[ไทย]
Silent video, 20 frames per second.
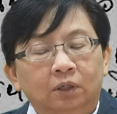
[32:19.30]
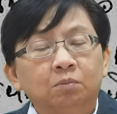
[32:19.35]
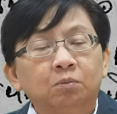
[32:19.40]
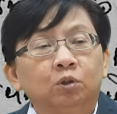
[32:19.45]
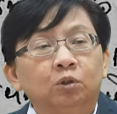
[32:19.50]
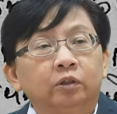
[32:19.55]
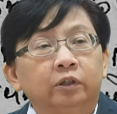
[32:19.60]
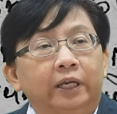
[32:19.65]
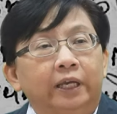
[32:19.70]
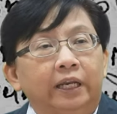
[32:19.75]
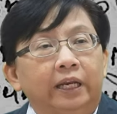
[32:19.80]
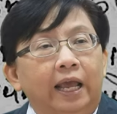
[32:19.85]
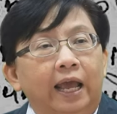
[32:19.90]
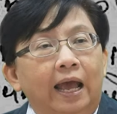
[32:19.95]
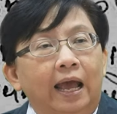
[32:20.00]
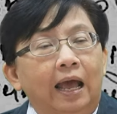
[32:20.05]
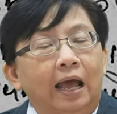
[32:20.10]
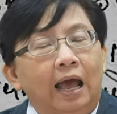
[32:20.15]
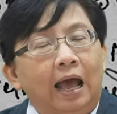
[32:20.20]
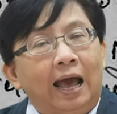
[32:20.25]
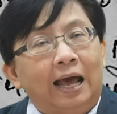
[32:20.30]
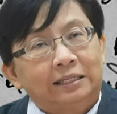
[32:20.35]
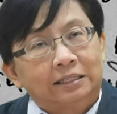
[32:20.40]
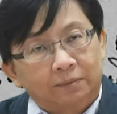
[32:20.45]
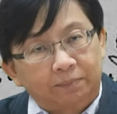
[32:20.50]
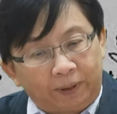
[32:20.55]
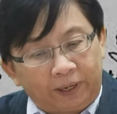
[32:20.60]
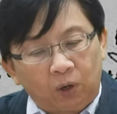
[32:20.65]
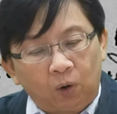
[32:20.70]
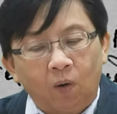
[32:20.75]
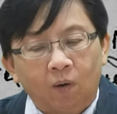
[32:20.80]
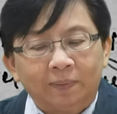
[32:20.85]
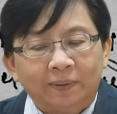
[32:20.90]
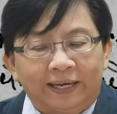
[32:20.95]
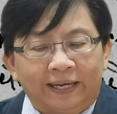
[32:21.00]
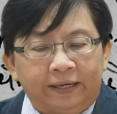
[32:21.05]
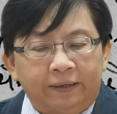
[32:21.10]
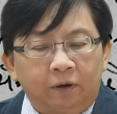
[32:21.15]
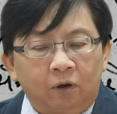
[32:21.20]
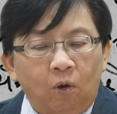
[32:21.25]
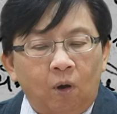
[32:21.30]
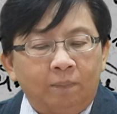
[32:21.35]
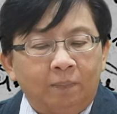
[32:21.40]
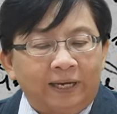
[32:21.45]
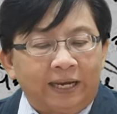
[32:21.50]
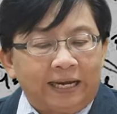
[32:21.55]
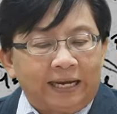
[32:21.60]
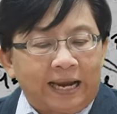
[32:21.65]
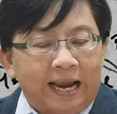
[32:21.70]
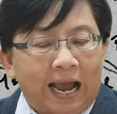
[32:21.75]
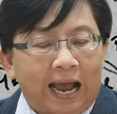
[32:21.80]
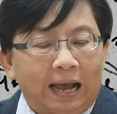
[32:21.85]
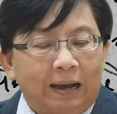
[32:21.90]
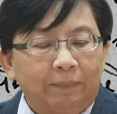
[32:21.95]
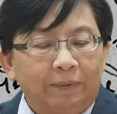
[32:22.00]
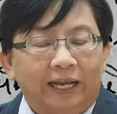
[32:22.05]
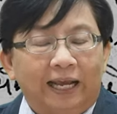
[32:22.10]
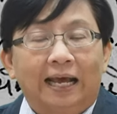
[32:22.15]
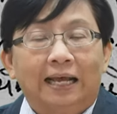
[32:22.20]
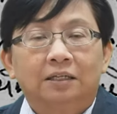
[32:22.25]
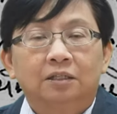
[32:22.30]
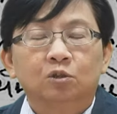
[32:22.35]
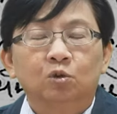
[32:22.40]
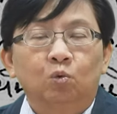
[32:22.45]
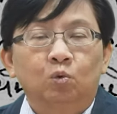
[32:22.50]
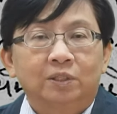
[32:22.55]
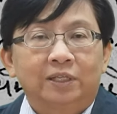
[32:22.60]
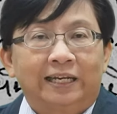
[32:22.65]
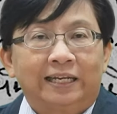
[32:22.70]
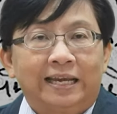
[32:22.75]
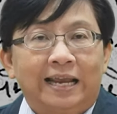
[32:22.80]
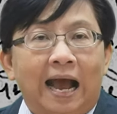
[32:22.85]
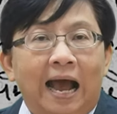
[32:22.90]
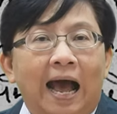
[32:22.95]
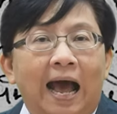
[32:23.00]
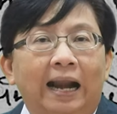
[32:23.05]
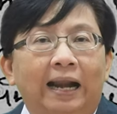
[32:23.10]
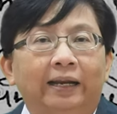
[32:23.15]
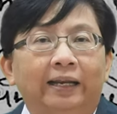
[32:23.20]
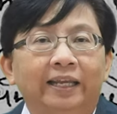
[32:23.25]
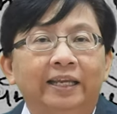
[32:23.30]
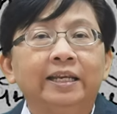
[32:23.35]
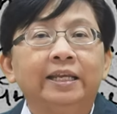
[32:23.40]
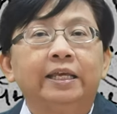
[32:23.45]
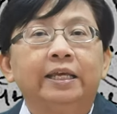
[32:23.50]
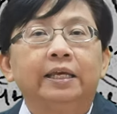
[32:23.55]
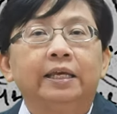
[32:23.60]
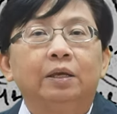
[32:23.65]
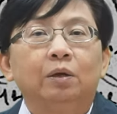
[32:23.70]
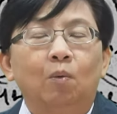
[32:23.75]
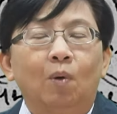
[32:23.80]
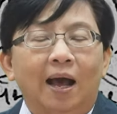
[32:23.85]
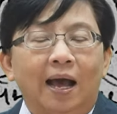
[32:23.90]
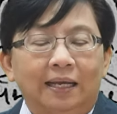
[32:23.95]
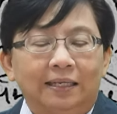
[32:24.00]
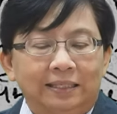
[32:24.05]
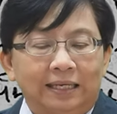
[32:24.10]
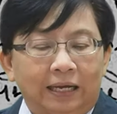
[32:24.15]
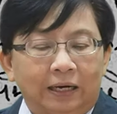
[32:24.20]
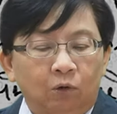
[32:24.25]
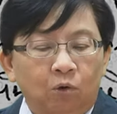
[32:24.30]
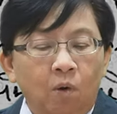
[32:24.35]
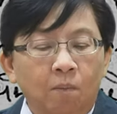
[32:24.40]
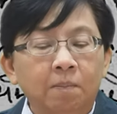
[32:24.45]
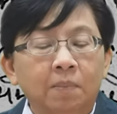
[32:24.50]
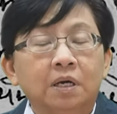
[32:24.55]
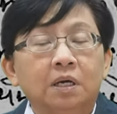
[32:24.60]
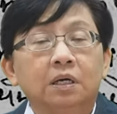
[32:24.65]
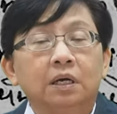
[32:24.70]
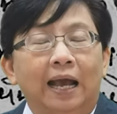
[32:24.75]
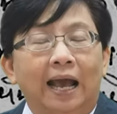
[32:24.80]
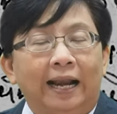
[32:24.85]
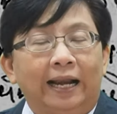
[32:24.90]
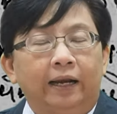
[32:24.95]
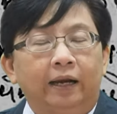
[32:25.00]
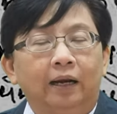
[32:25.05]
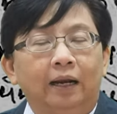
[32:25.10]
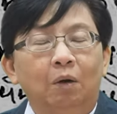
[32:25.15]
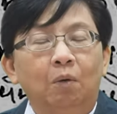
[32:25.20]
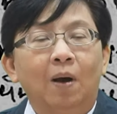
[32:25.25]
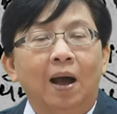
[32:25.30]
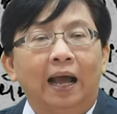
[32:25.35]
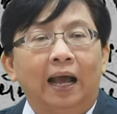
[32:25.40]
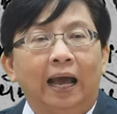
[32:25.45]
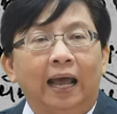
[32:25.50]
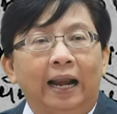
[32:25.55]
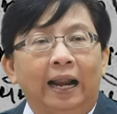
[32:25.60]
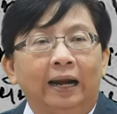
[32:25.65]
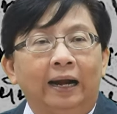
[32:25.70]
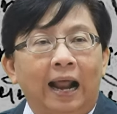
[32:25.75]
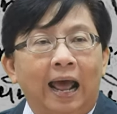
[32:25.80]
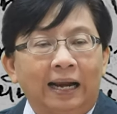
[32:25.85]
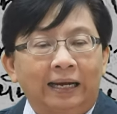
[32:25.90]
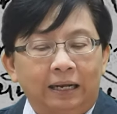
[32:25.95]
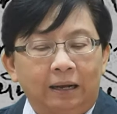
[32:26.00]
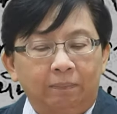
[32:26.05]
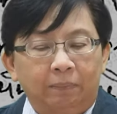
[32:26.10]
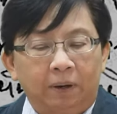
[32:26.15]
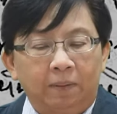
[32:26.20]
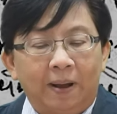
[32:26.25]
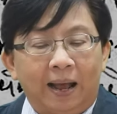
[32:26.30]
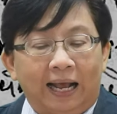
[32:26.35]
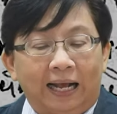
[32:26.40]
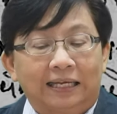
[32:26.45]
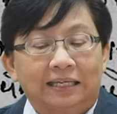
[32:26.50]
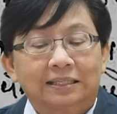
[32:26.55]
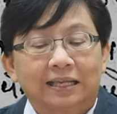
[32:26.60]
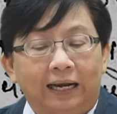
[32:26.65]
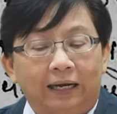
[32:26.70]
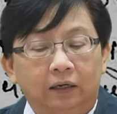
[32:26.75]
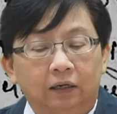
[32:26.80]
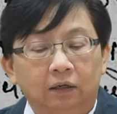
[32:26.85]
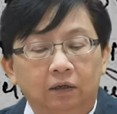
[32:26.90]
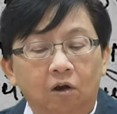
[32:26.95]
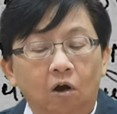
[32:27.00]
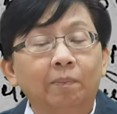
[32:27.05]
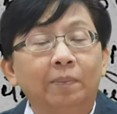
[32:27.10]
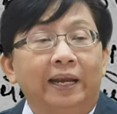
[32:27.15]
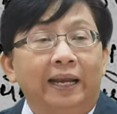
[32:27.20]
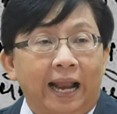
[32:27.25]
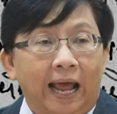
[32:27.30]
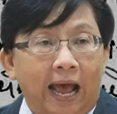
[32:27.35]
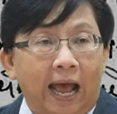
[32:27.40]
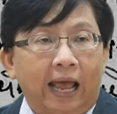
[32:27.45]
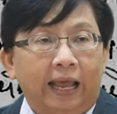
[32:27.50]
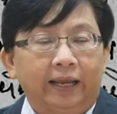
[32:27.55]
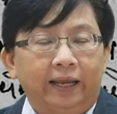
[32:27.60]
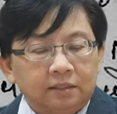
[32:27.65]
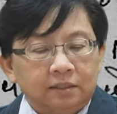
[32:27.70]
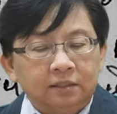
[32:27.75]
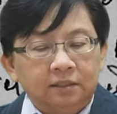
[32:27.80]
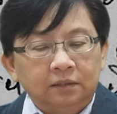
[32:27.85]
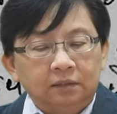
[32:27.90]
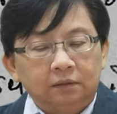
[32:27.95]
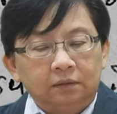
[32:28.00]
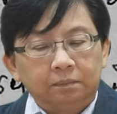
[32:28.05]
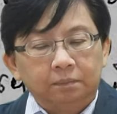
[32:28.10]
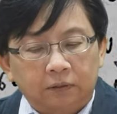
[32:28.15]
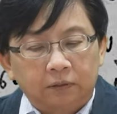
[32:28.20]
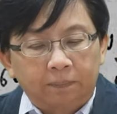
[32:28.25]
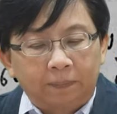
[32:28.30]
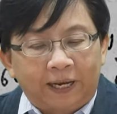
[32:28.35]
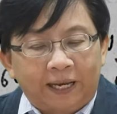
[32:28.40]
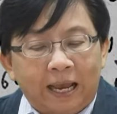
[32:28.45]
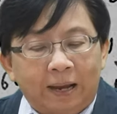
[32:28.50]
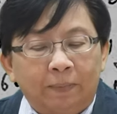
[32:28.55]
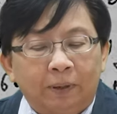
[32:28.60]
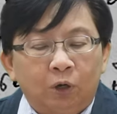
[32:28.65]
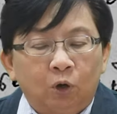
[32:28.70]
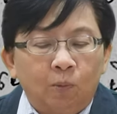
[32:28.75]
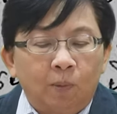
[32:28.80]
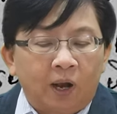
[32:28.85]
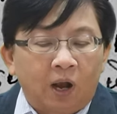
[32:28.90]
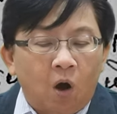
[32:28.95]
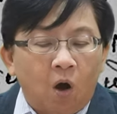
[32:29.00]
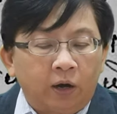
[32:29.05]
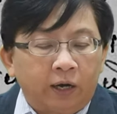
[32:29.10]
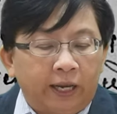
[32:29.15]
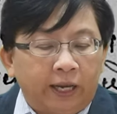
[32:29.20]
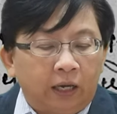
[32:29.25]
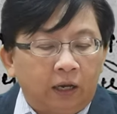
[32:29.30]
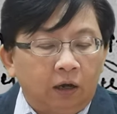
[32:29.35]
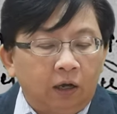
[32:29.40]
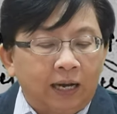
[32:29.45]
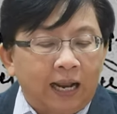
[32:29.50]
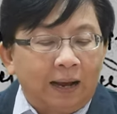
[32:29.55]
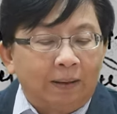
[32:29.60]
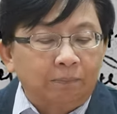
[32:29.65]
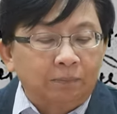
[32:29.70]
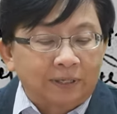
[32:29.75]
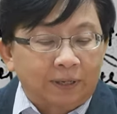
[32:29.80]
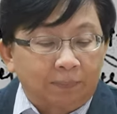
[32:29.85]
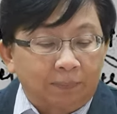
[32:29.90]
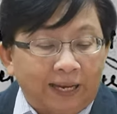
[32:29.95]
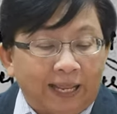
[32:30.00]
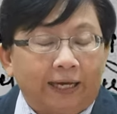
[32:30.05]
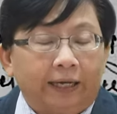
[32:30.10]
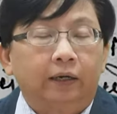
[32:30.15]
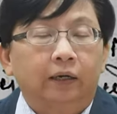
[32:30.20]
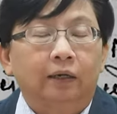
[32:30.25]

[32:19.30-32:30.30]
รัฐมนตรีเนี่ยอาจจะเป็นความพยายามในการส่งสัญญาณที่ดีว่าจะร่วมมือกันระหว่างคณะราษฎรกับพระมหากษัตริย์ก็เป็นได้ซึ่งพระยามโนปกรณ์เองก็ทำสำเร็จ